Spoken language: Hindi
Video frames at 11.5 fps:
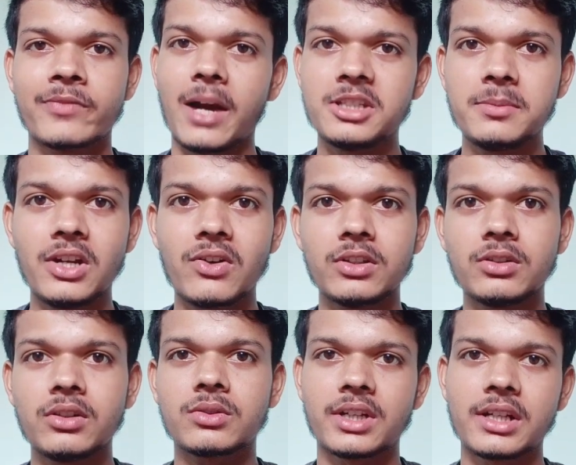आप जब भी आओगे तो
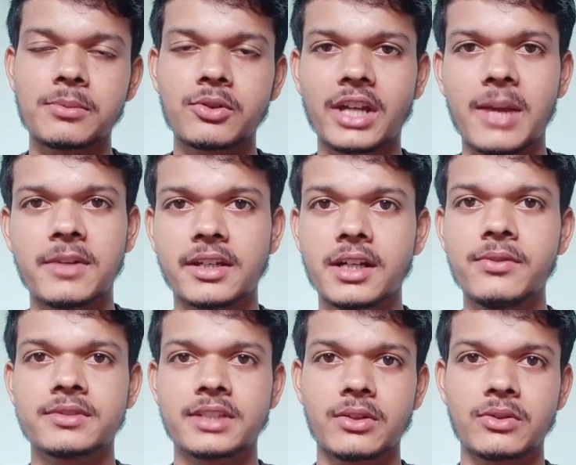थोड़ा आपको टाइम लगेगा
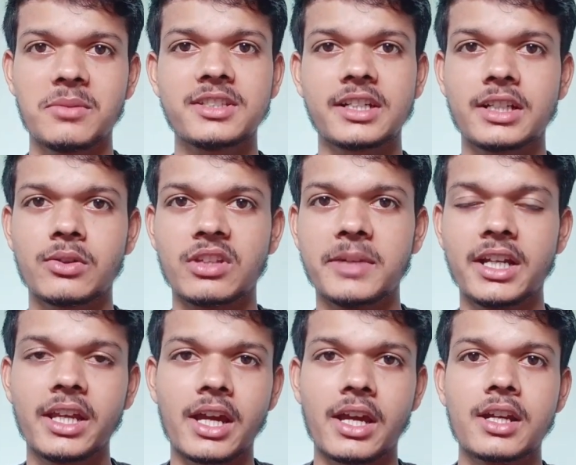सेट होने में सेटल होने में
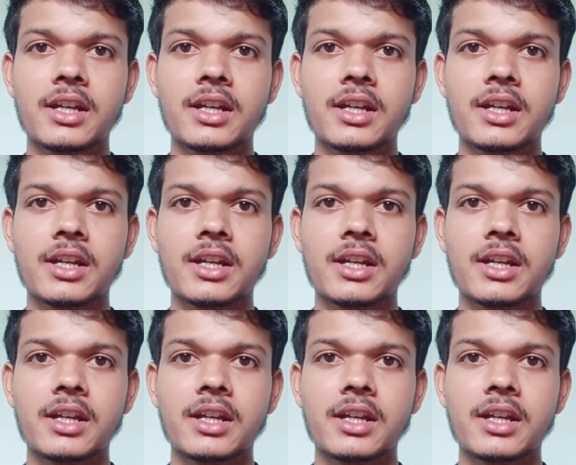ठीक है